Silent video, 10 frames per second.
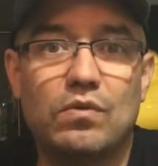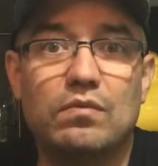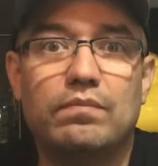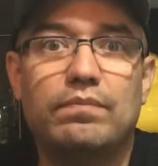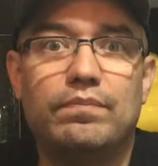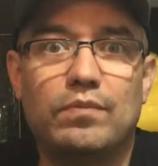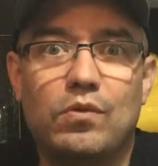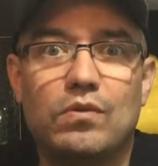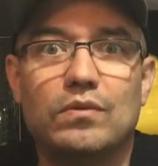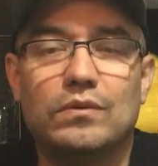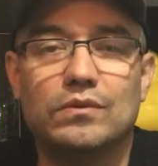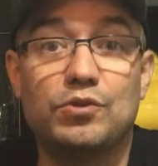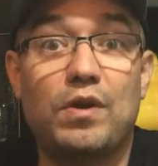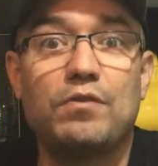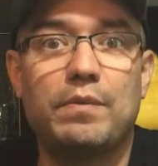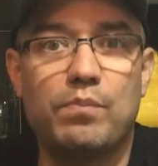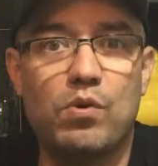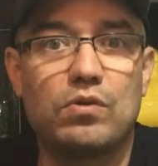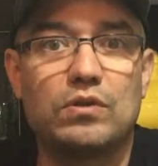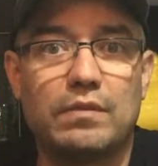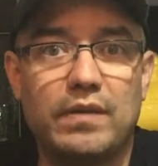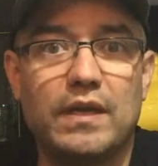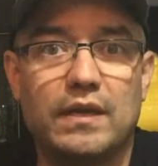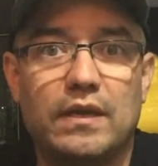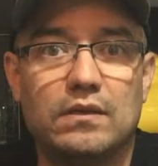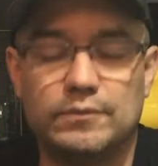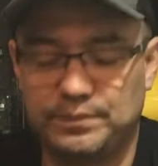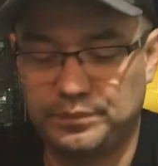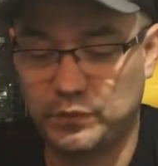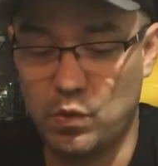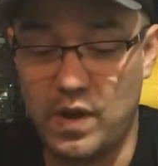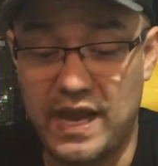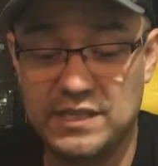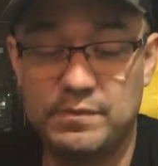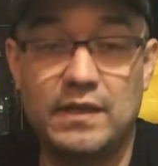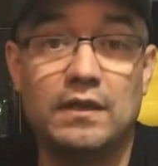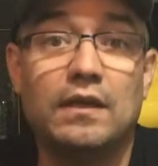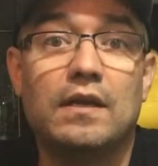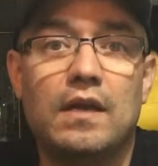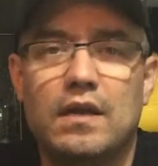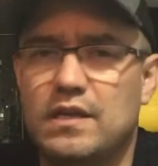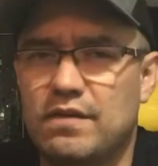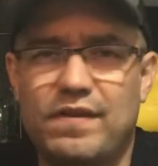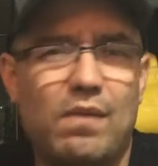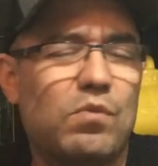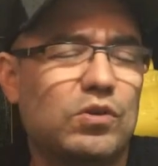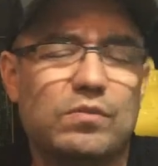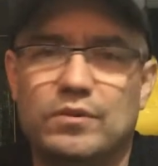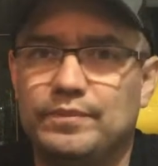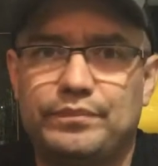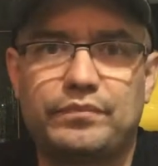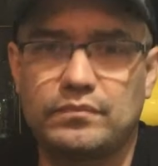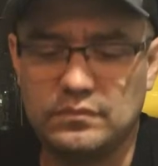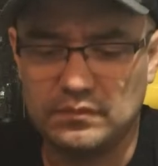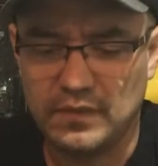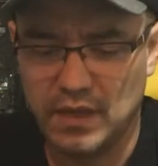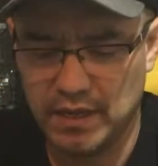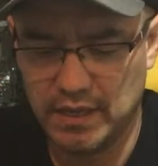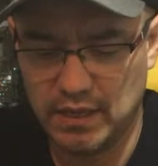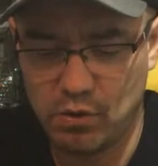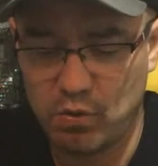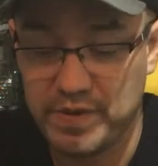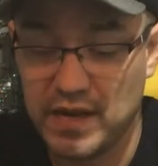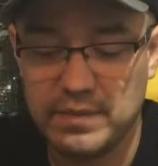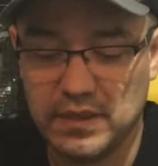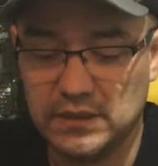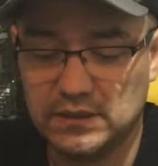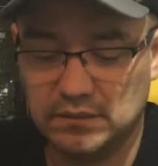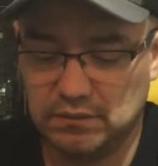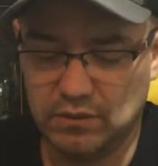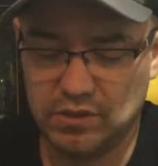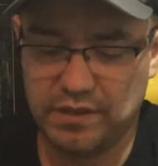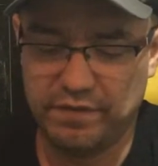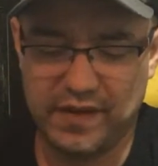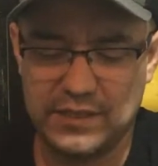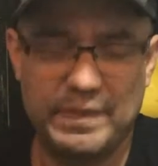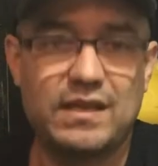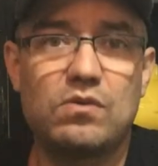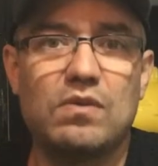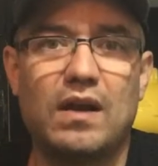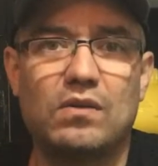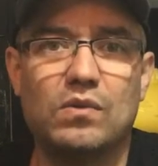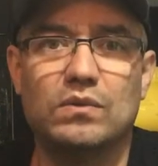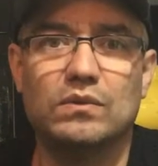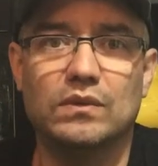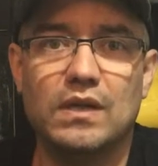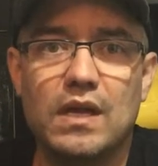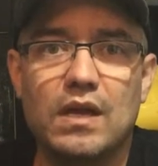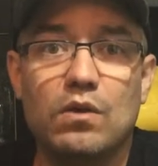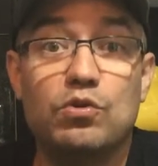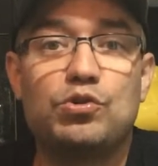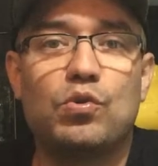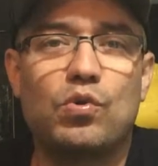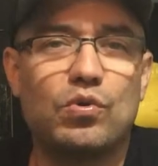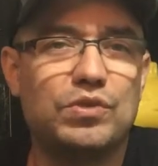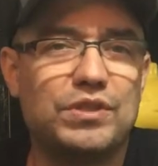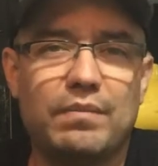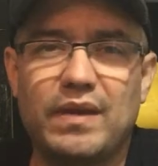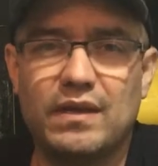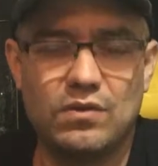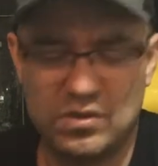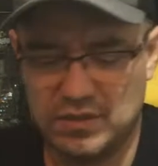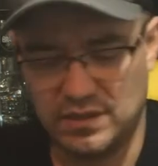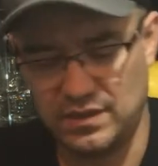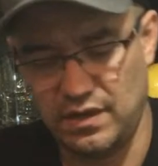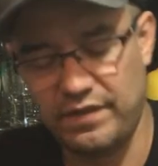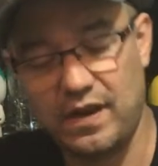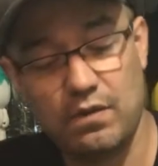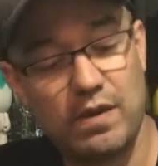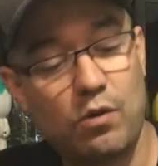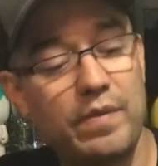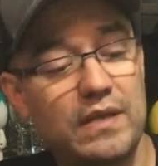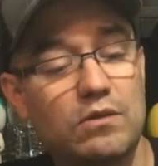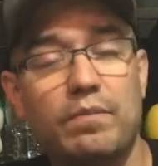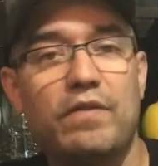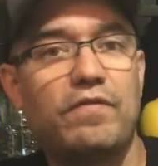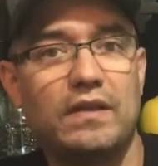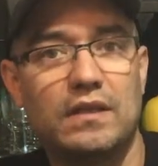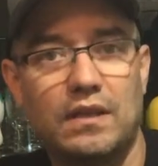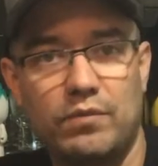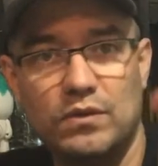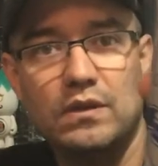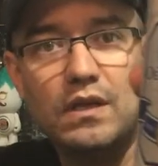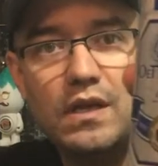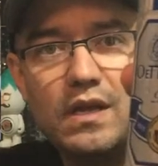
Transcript: Com, com joelho de porco também, né? O Einsbach, ia ficar muito bom. com comida alemã. Nossa, ia ficar espetacular. Com o chucrute também, nossa, ia ficar uma combinação perfeita, tá bom?